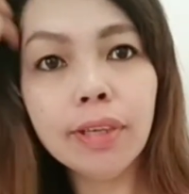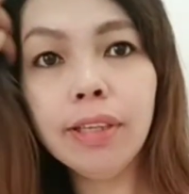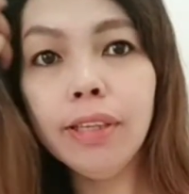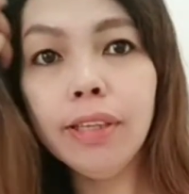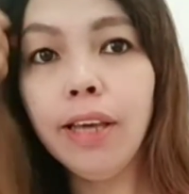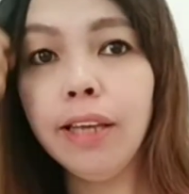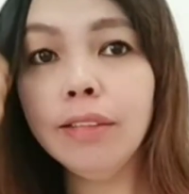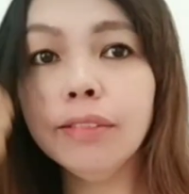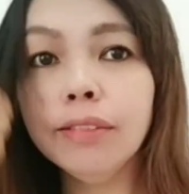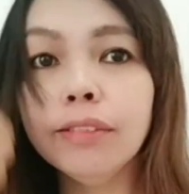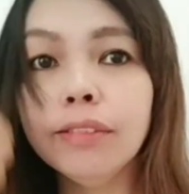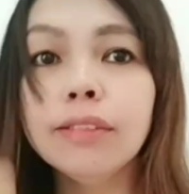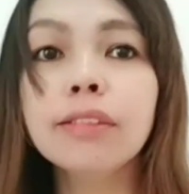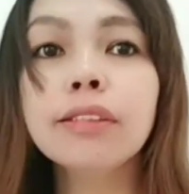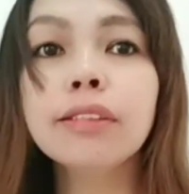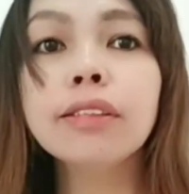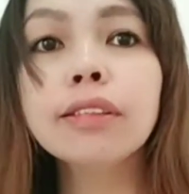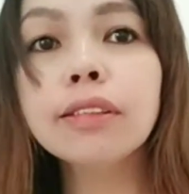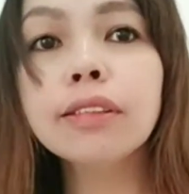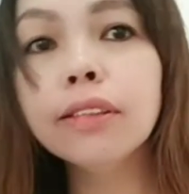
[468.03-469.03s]
Yan.
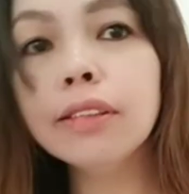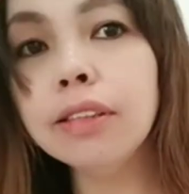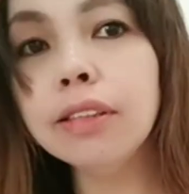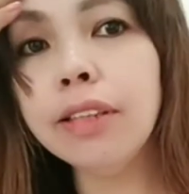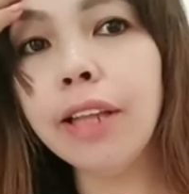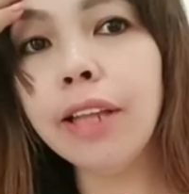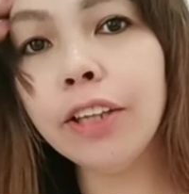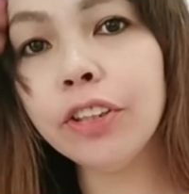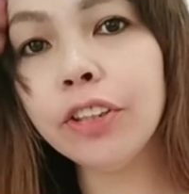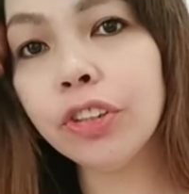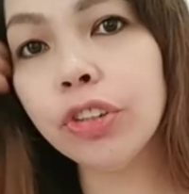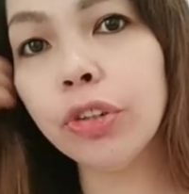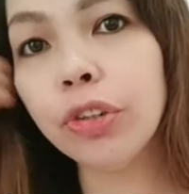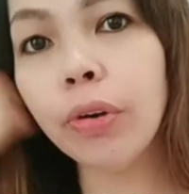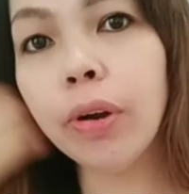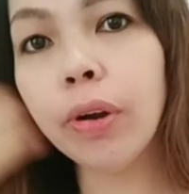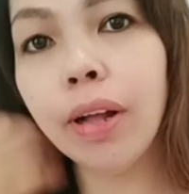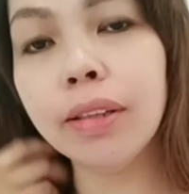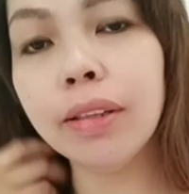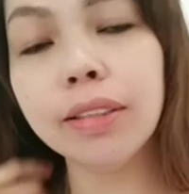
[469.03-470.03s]

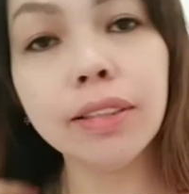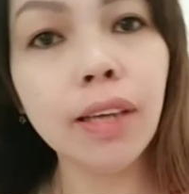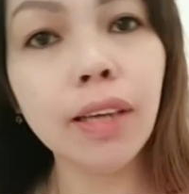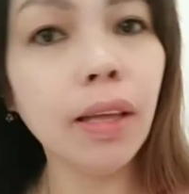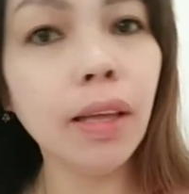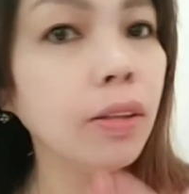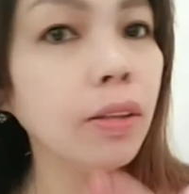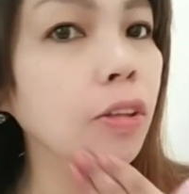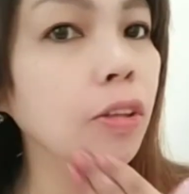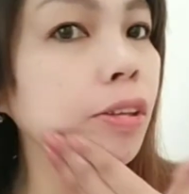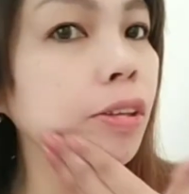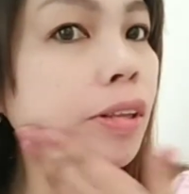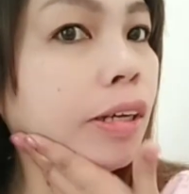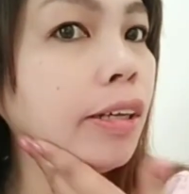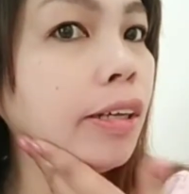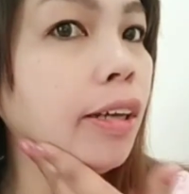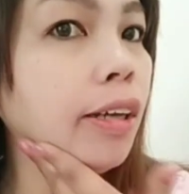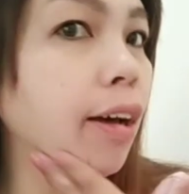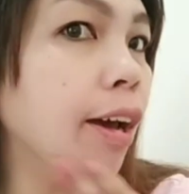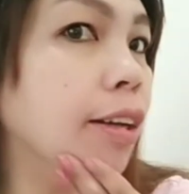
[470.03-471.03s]
Natural skin tone
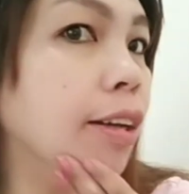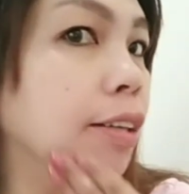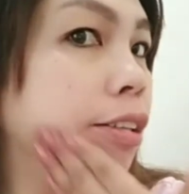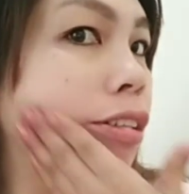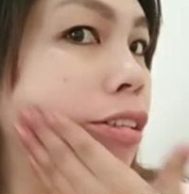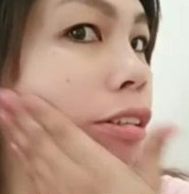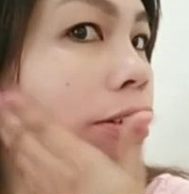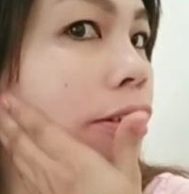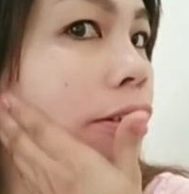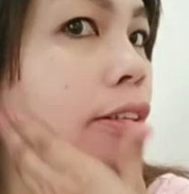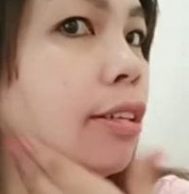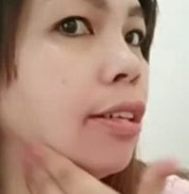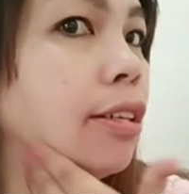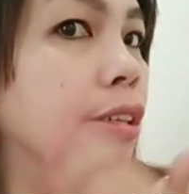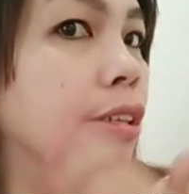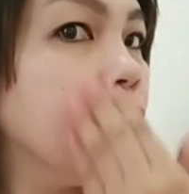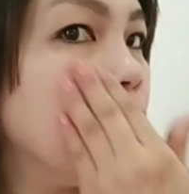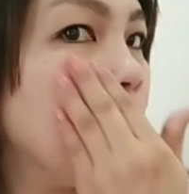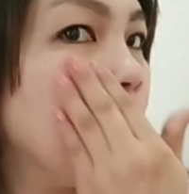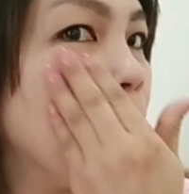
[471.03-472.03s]
lang guys.
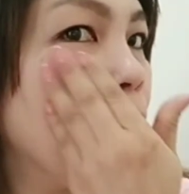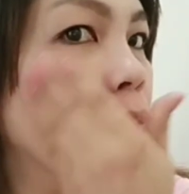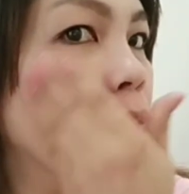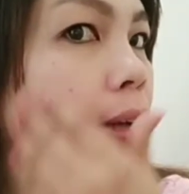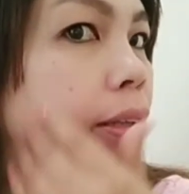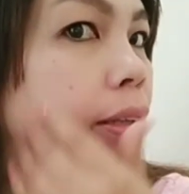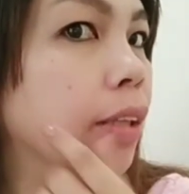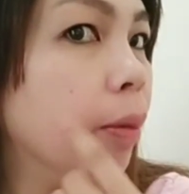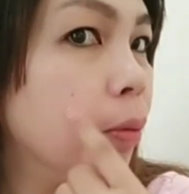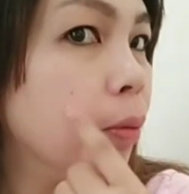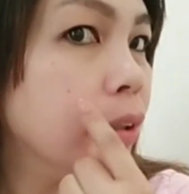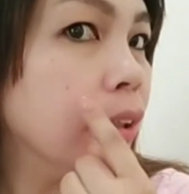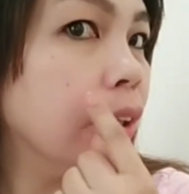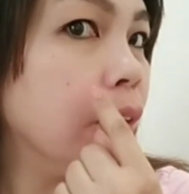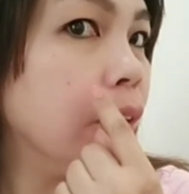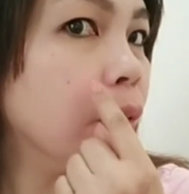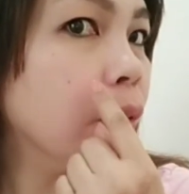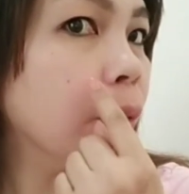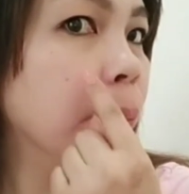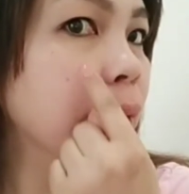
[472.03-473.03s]
Napakaganda ko.
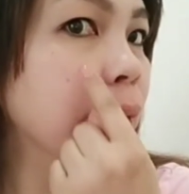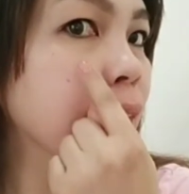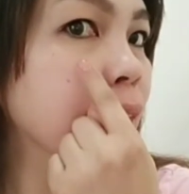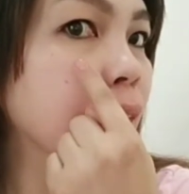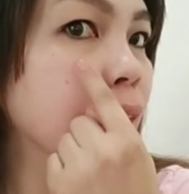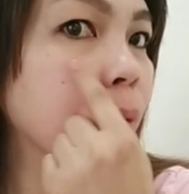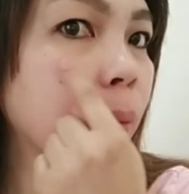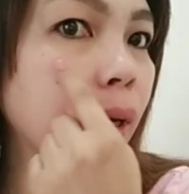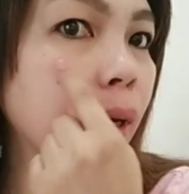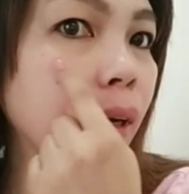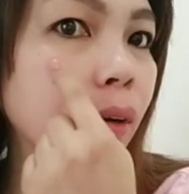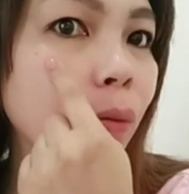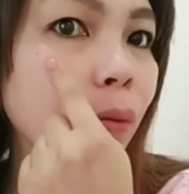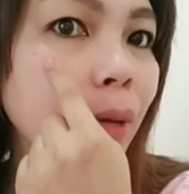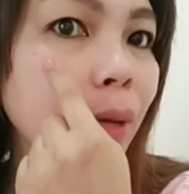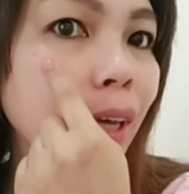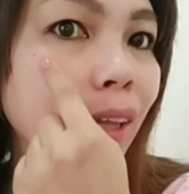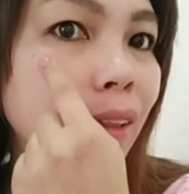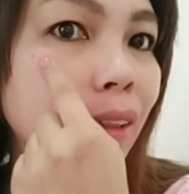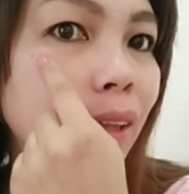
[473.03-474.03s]
Tingnan yung pisngipan.
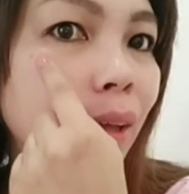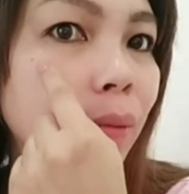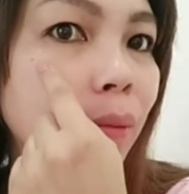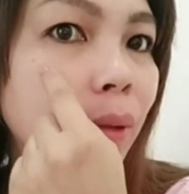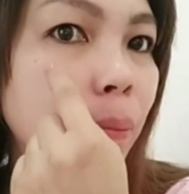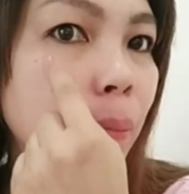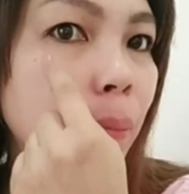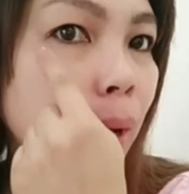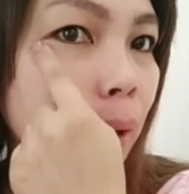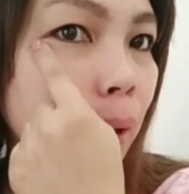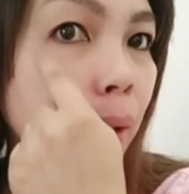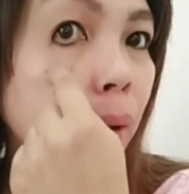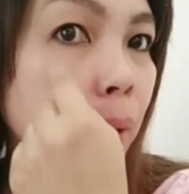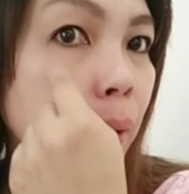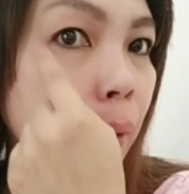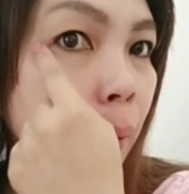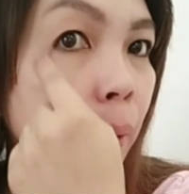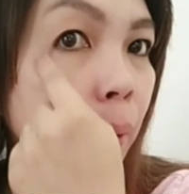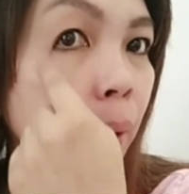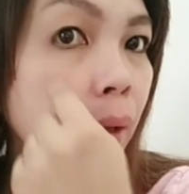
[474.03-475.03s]
Kumitim tab, diba?
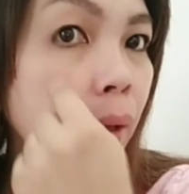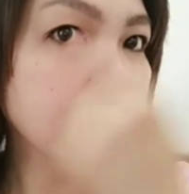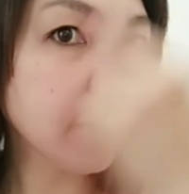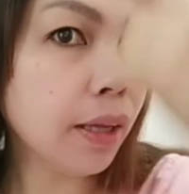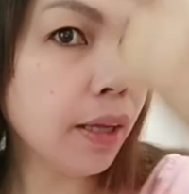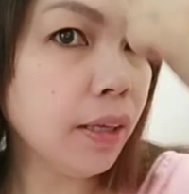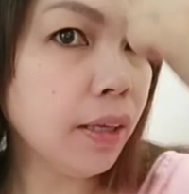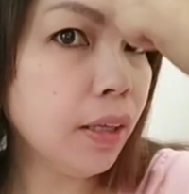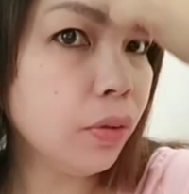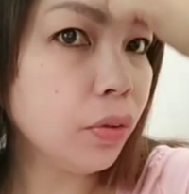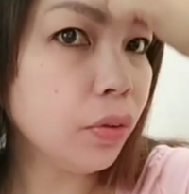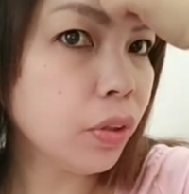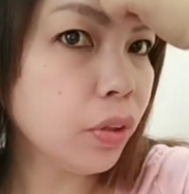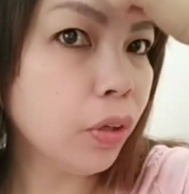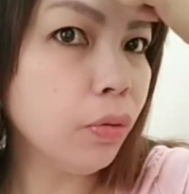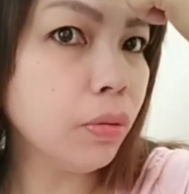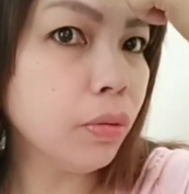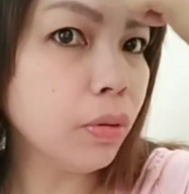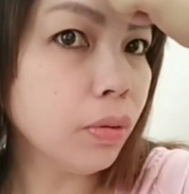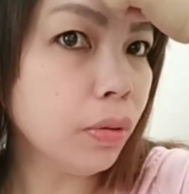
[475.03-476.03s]
Tsaka dito sa
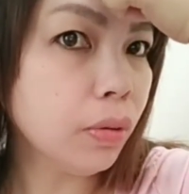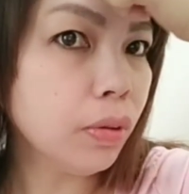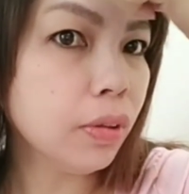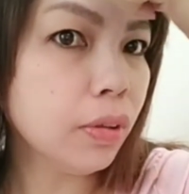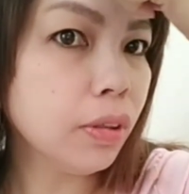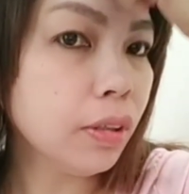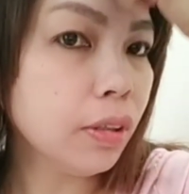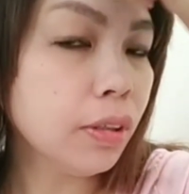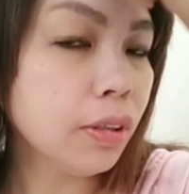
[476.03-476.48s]
nukpo.